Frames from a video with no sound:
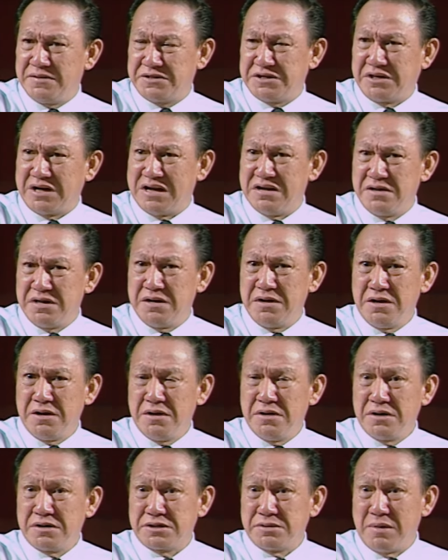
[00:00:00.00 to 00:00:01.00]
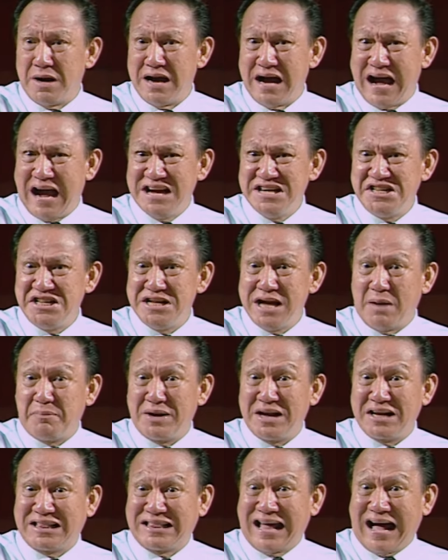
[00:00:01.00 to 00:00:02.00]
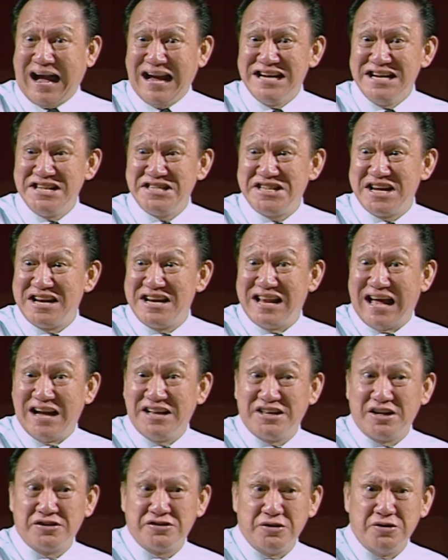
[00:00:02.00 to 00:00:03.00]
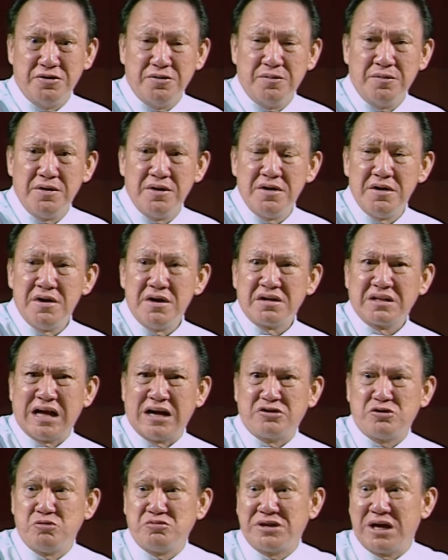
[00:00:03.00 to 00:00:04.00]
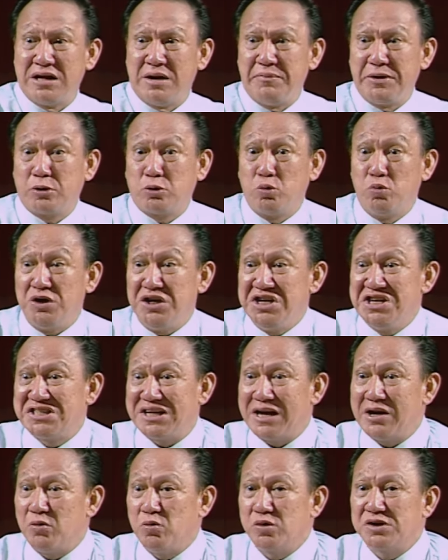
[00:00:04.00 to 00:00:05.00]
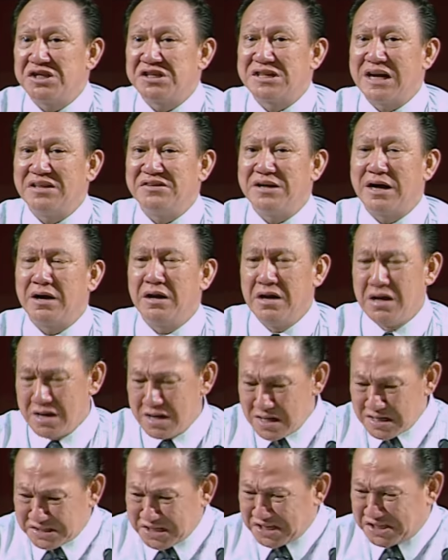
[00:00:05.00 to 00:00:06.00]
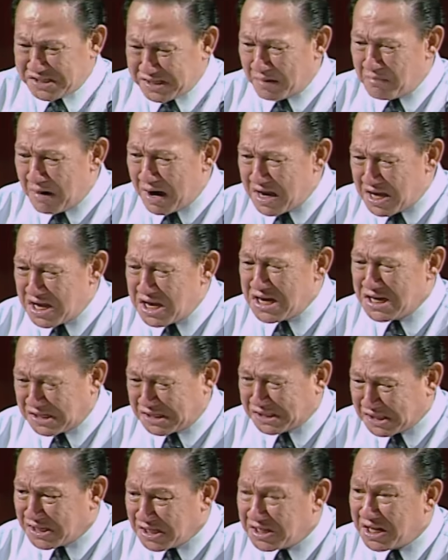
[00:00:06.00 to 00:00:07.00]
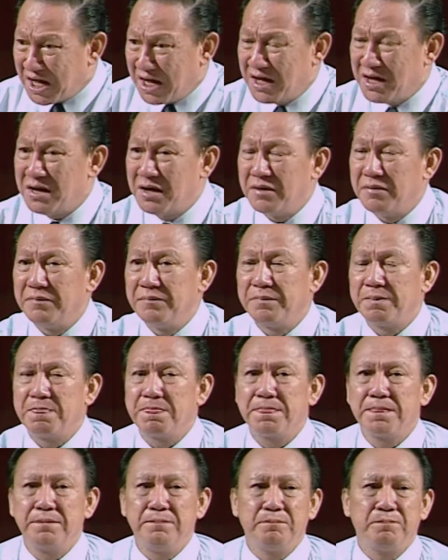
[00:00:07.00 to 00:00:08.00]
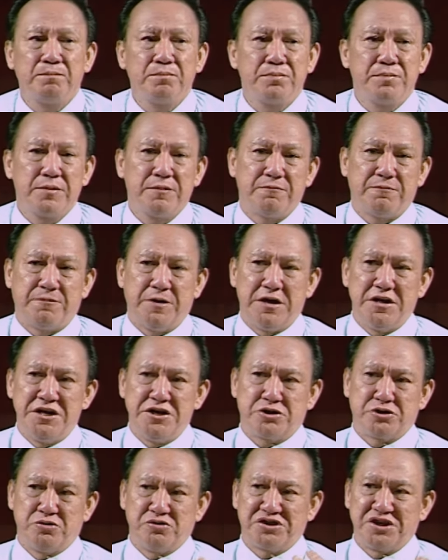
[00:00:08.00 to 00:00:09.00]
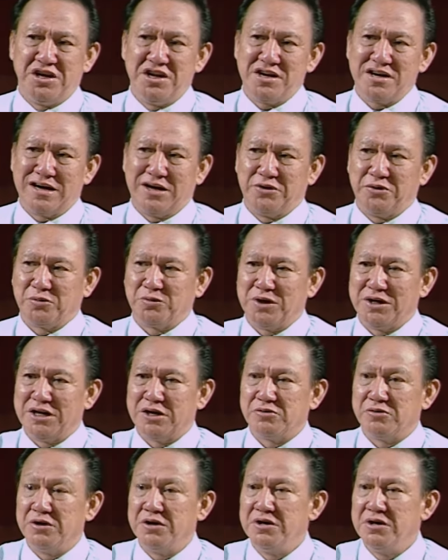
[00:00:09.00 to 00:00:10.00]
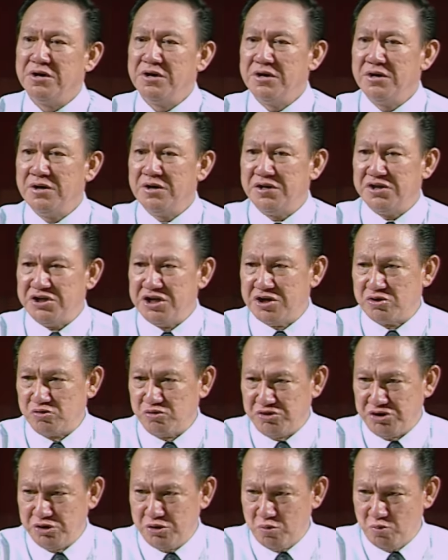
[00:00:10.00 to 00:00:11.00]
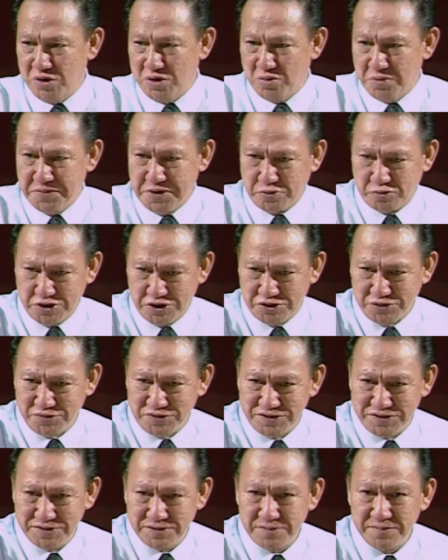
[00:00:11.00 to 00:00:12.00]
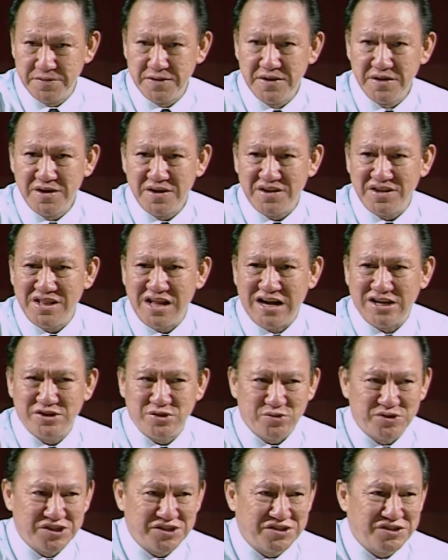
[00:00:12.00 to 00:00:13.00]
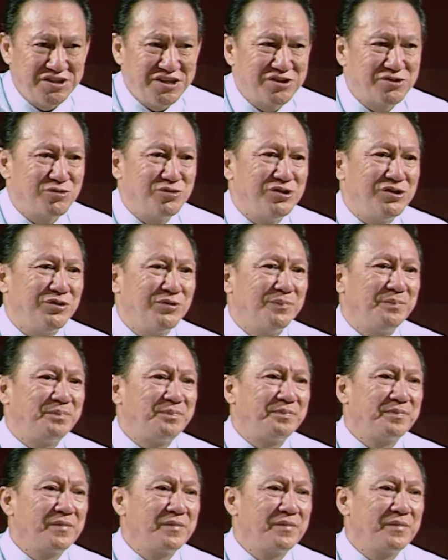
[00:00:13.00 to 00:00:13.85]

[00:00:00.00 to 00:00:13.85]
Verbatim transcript: 这个什么埃及亚伯的太监来的时候。他就在那边读，一再五十三章，这什么意思呢？菲利受圣灵感动对他说：“耶稣基督为我们的罪受死，那就是指耶稣基督，